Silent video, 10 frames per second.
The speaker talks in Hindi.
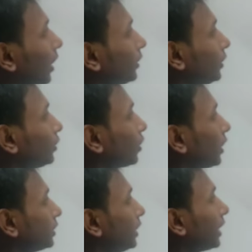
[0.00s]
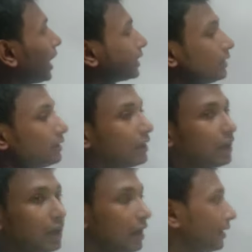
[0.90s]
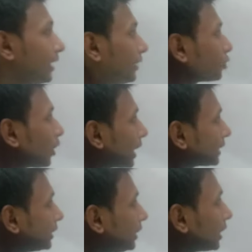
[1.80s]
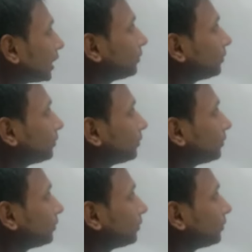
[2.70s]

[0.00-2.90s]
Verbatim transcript: तीन दुना छः काट दीजिए या इसको काटते तीन एकम